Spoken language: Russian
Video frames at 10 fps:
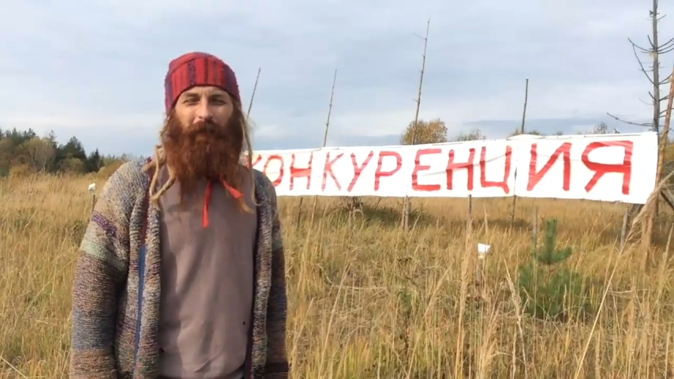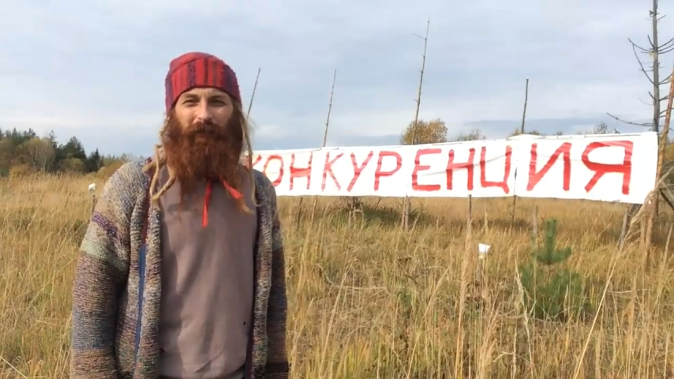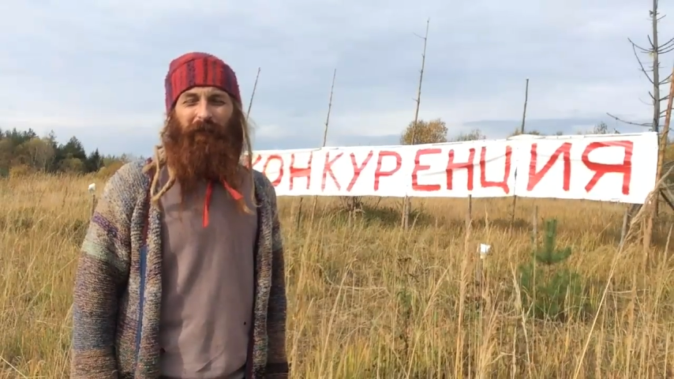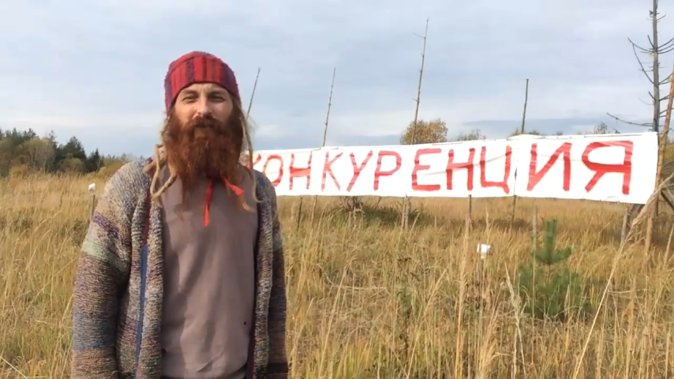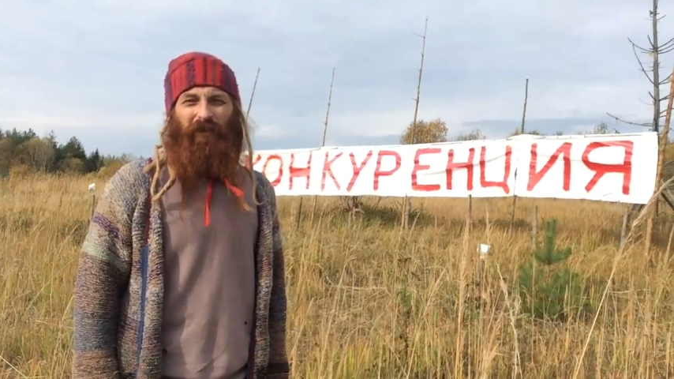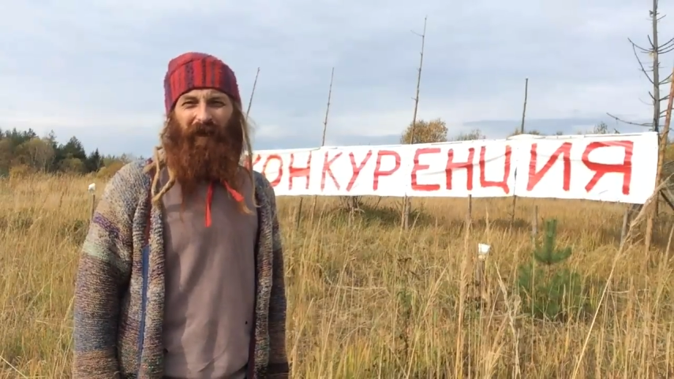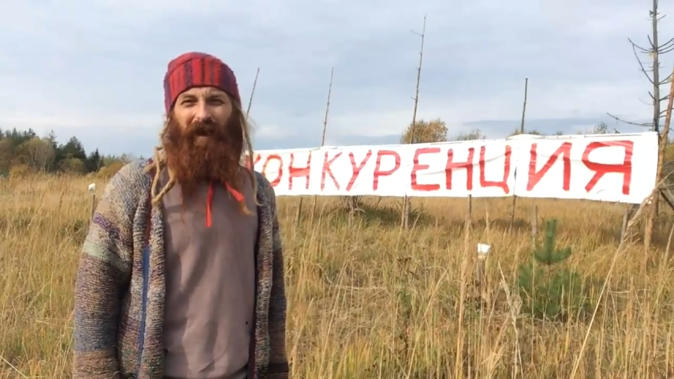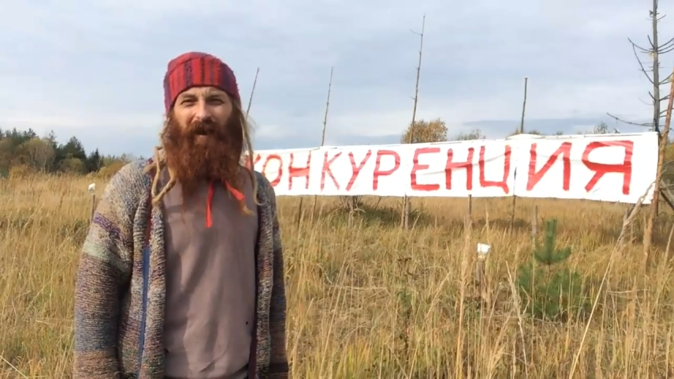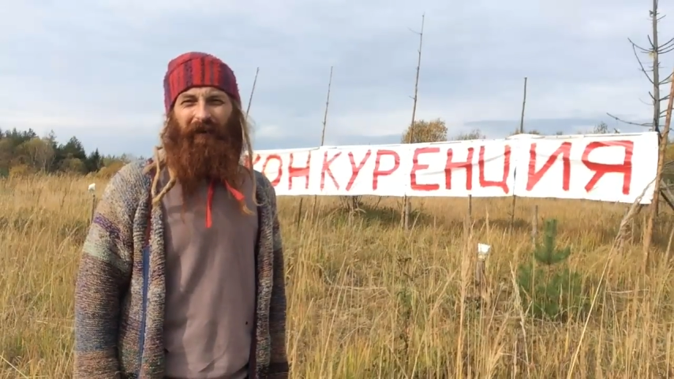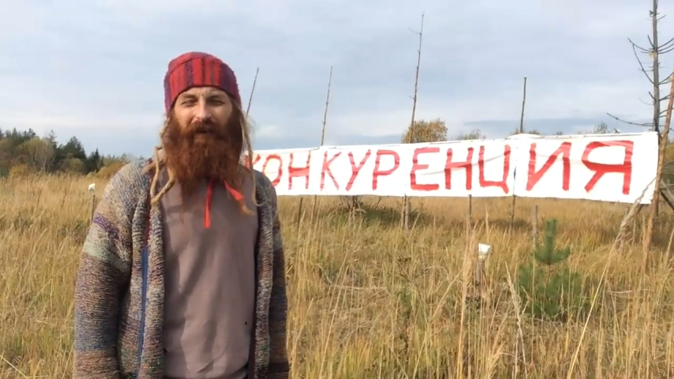
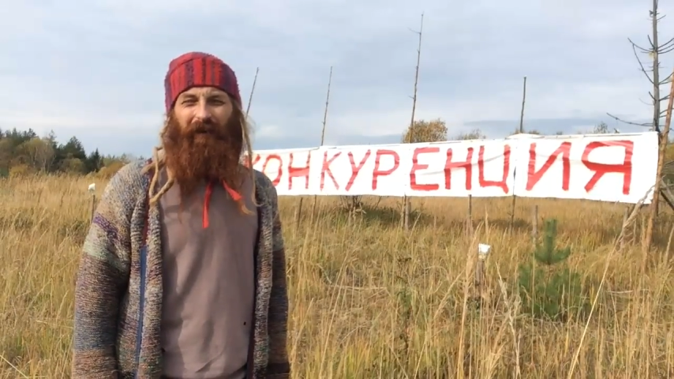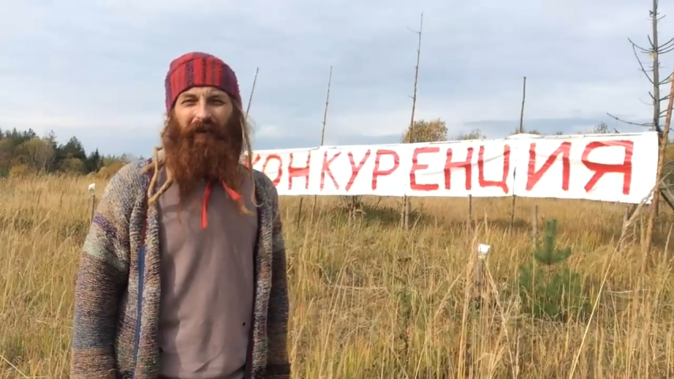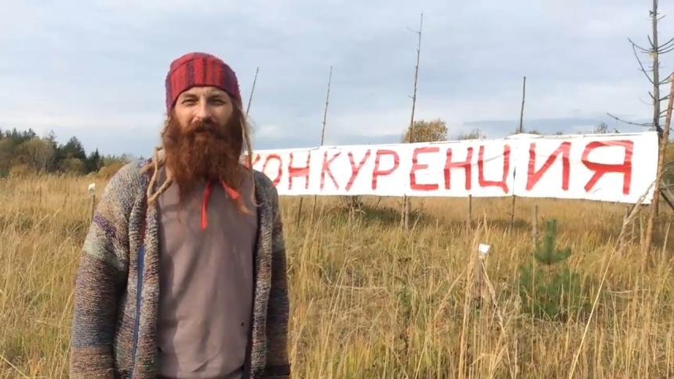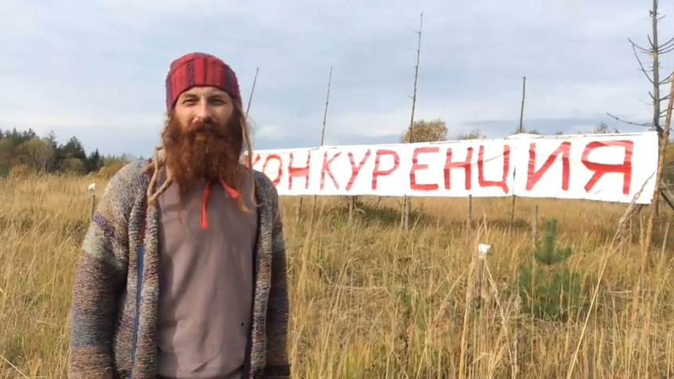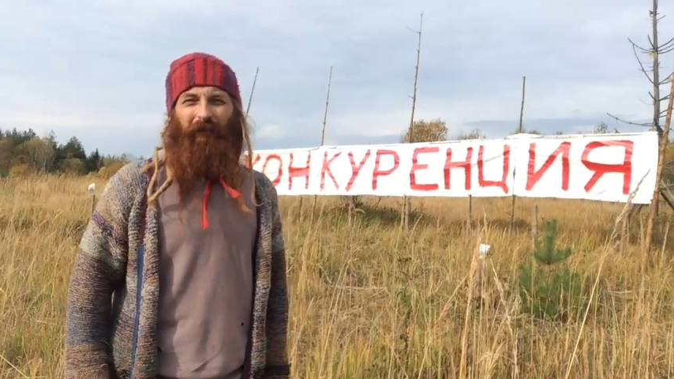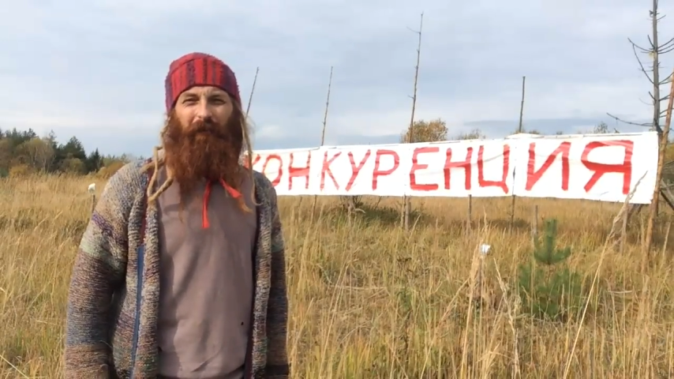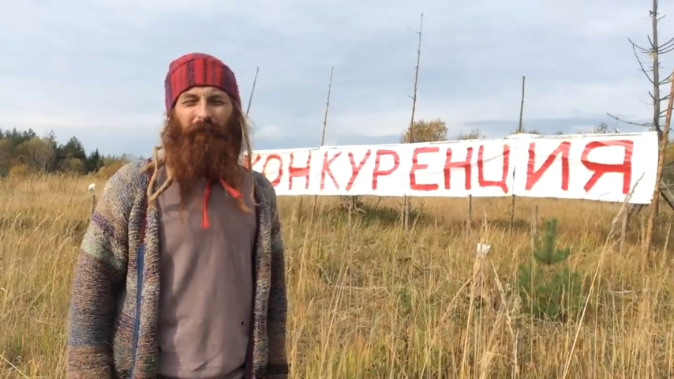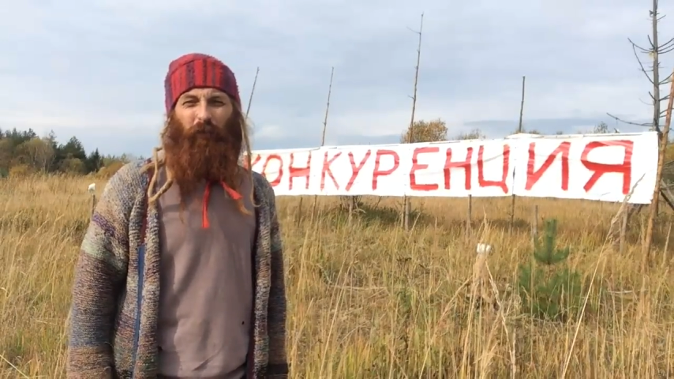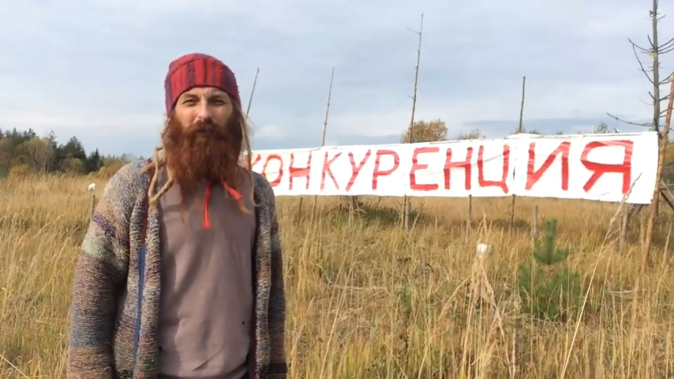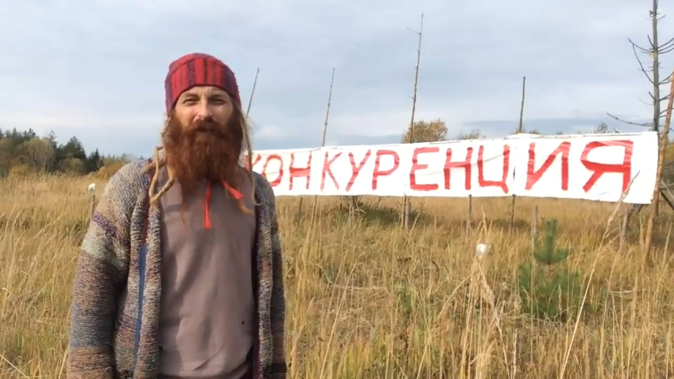Позавчера
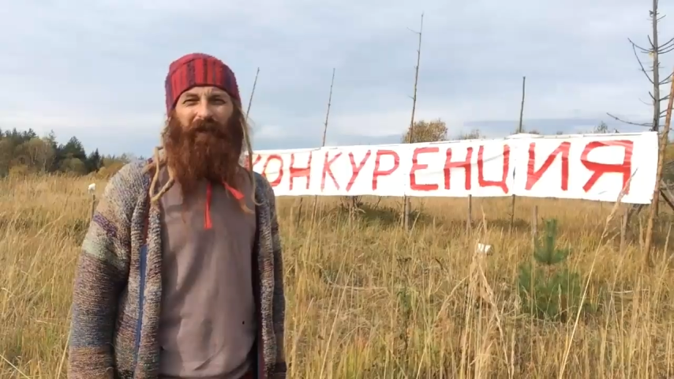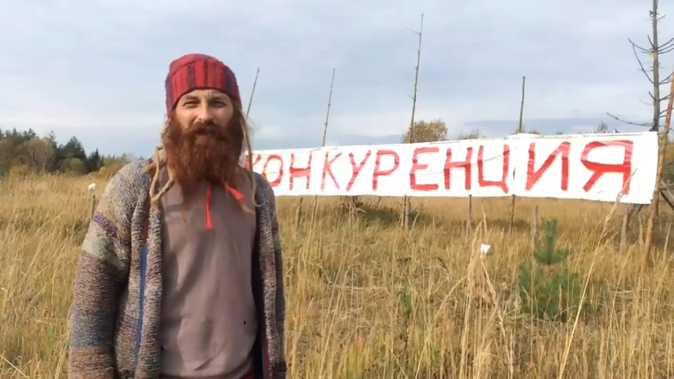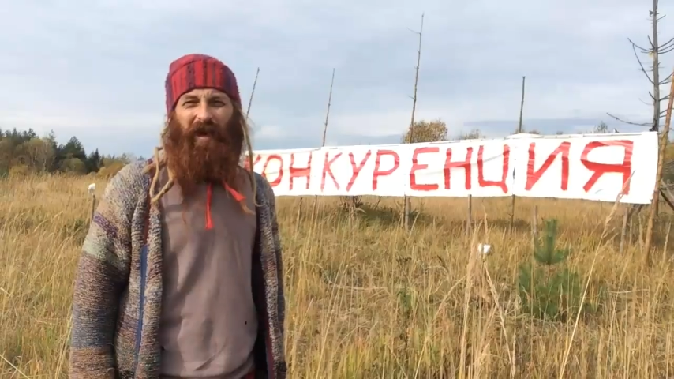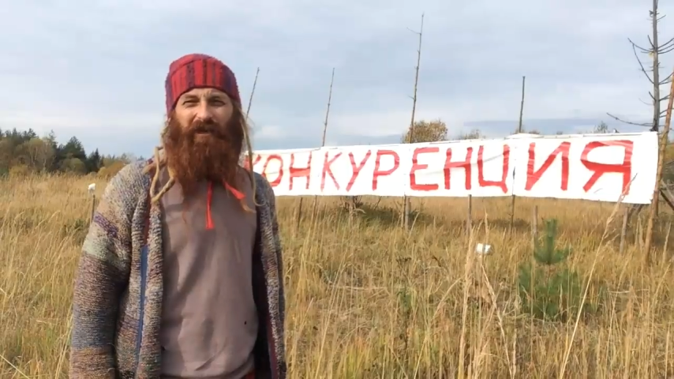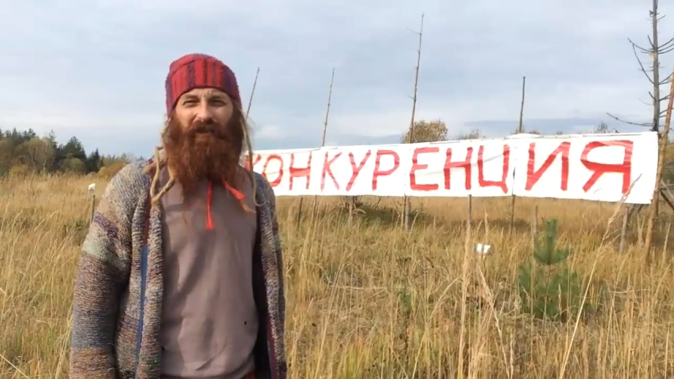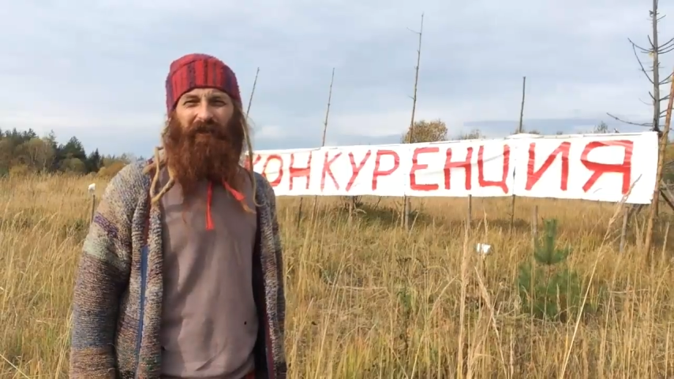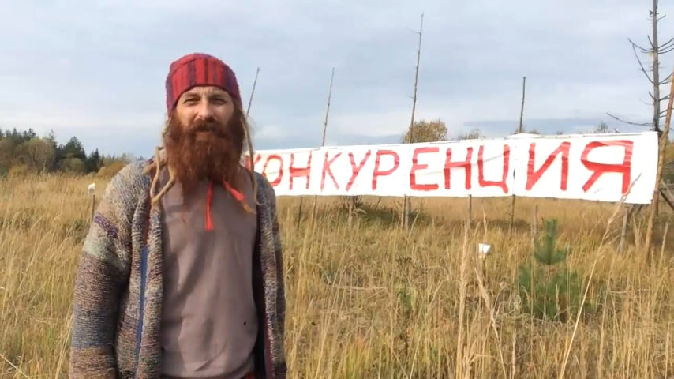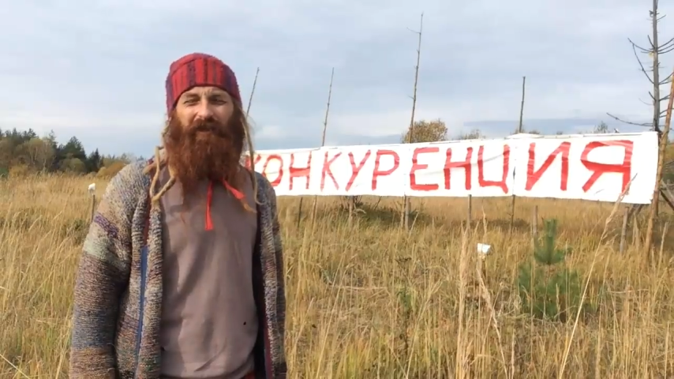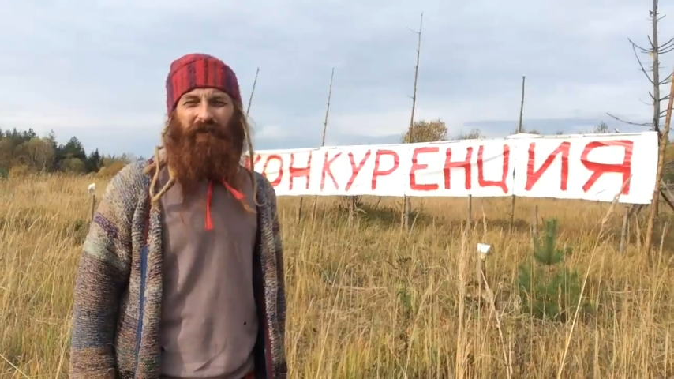многие граждане